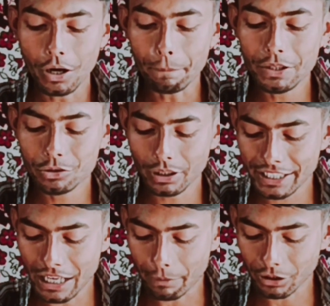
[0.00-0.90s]
तो अभी जो
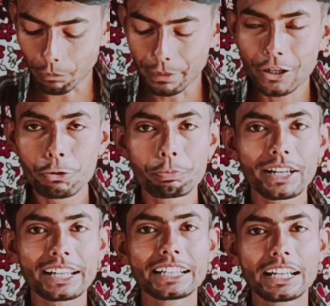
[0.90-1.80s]
है यहाँ पे देखो पे के
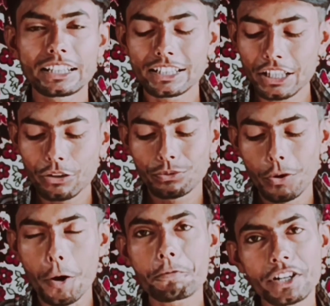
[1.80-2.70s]
ऊपर क्लिक करने से
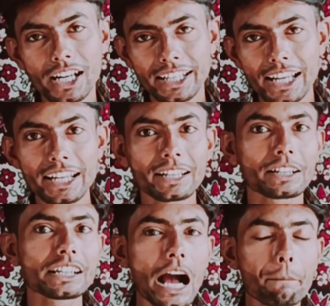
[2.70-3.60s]
वो ऑप्शन आ गया है
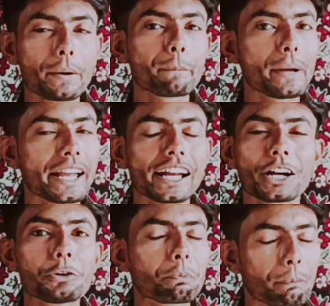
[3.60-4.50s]
कि आपका बैंक
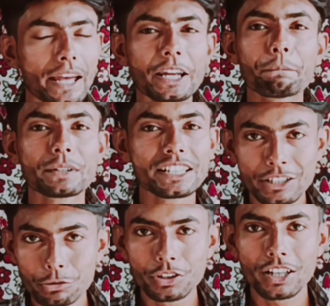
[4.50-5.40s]
अकाउंट पहले
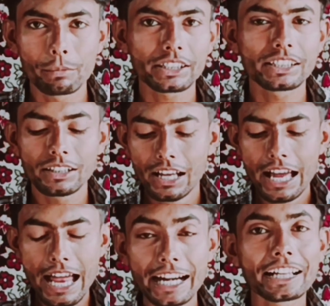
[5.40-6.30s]
प्लीज़ यूज़ कर मतलब कि
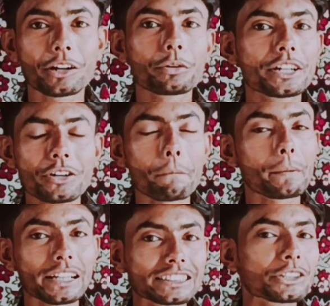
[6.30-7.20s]
ऐड करो नहीं तो आप
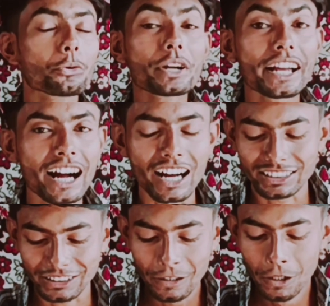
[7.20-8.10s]
पैसा दोगे
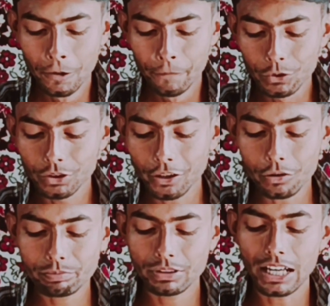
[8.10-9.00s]
कहाँ से तो
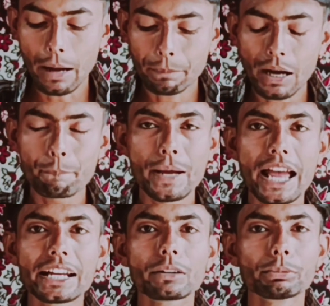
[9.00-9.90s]
चलो आपका
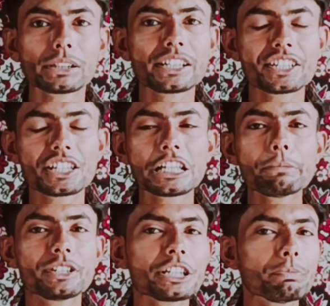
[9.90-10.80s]
बैंक मतलब कि जिस
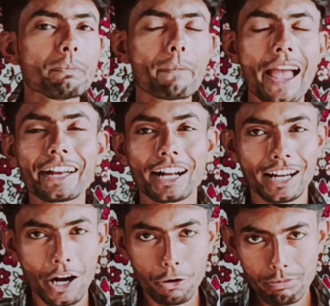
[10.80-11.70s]
जिस भी बैंक
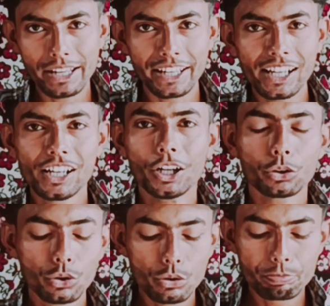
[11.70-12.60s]
अकाउंट में है
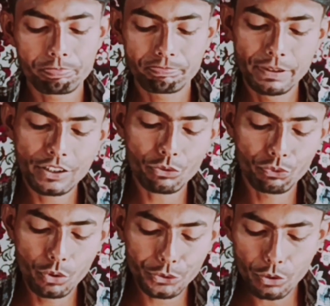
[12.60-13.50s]
तो प्लीज़
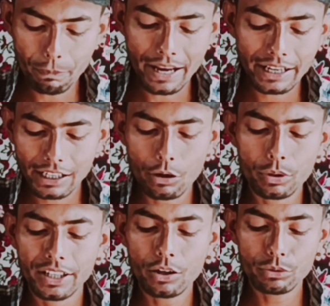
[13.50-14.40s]
वो जो बैंक
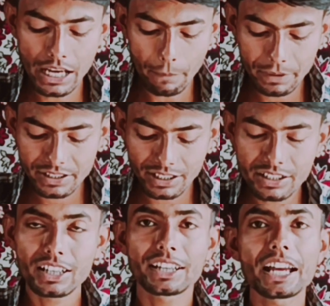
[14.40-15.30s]
अकाउंट है ना यहाँ पे
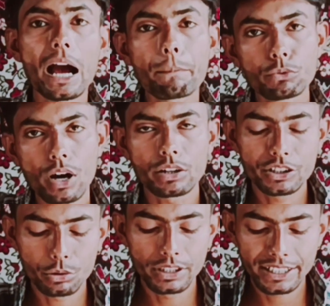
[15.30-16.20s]
सर्च करके आप वहाँ
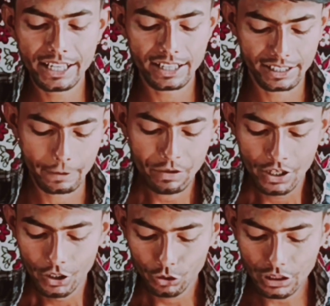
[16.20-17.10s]
उसको लेके आना
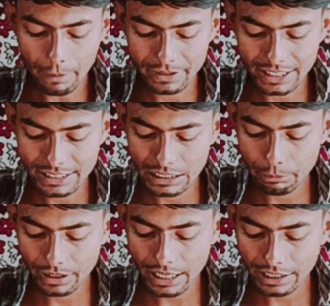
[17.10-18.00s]
है तो यहाँ पे जैसे
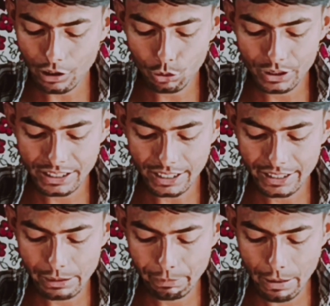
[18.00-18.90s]
कि मेरा अकाउंट
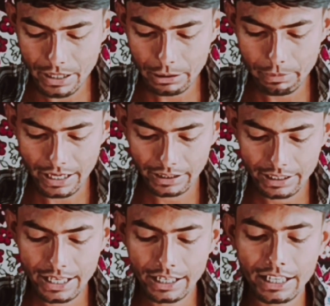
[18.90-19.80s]
एयरटेल पेमेंट बैंक
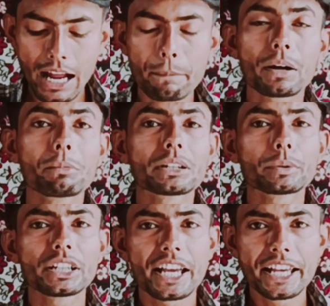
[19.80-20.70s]
का है अगर आपका
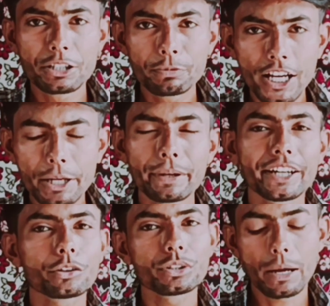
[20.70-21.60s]
मतलब कि एस में
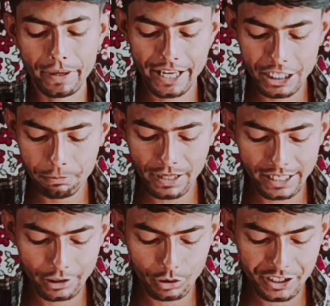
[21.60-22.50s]
है तो यहाँ पे एस
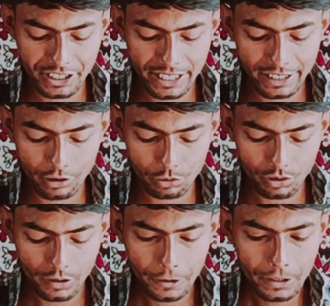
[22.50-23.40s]
लिखो स्टेट
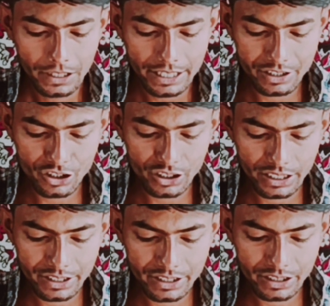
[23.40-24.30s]
लिखो एस
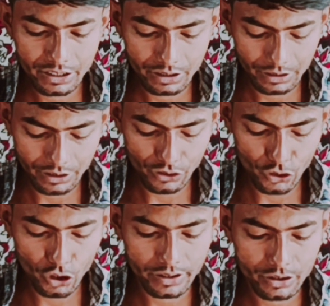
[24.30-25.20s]
टी ए टी
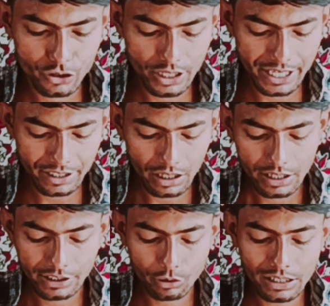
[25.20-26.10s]
स्टेट
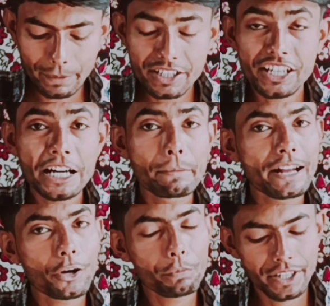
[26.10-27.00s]
देखो यहाँ पे स्टेट
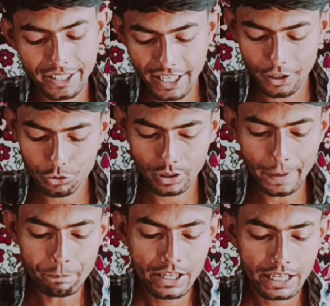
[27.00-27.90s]
बैंक ऑफ इंडिया आ
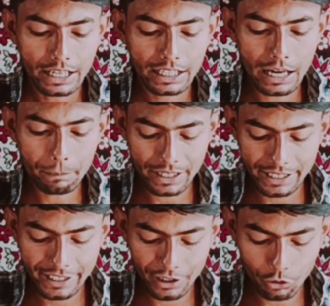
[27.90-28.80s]
चुका है अगर आपका
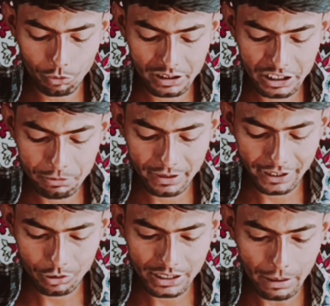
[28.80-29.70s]
इंडियन ओवरसीज में
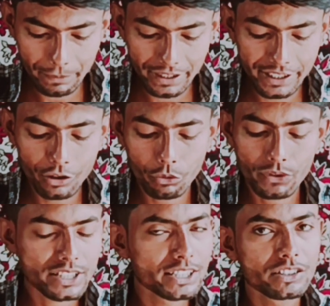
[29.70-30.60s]
है तो यहाँ पे इंडियन
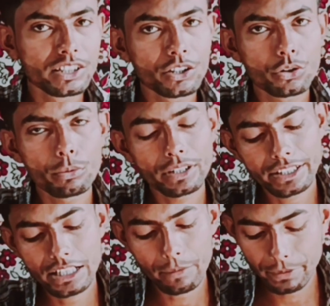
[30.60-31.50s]
ओवरसीज लिखो
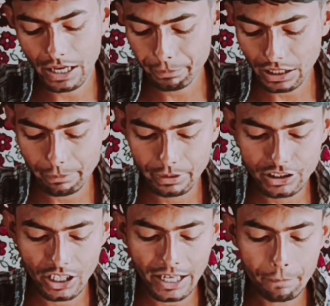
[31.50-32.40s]
मतलब कि यहाँ पे आपका
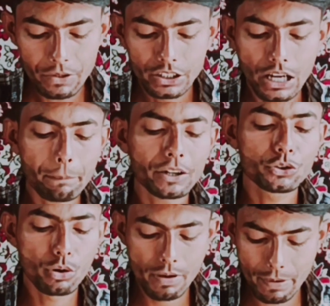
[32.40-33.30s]
मिल जाएगा आपका
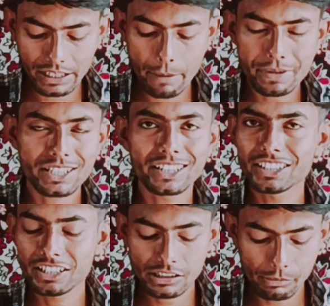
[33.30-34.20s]
जो भी बैंक यहाँ पे
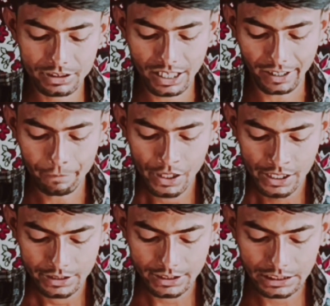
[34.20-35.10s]
सर्च करने से मिल जाएगा
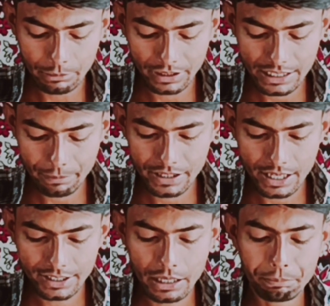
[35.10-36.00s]
जैसे कि मेरे यहाँ पे
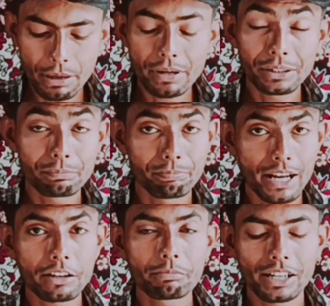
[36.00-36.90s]
एयरटेल पेमेंट
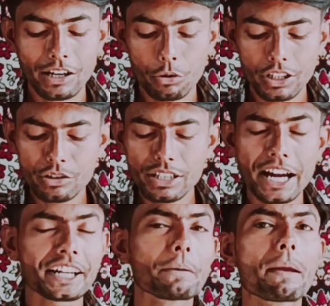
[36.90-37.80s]
बैंक में अकाउंट है तो
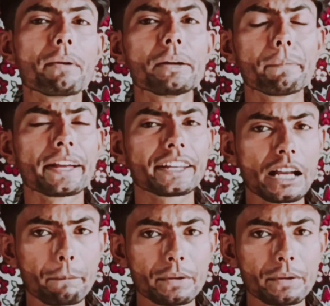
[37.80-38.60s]
एयरटेल पेमेंट बैंक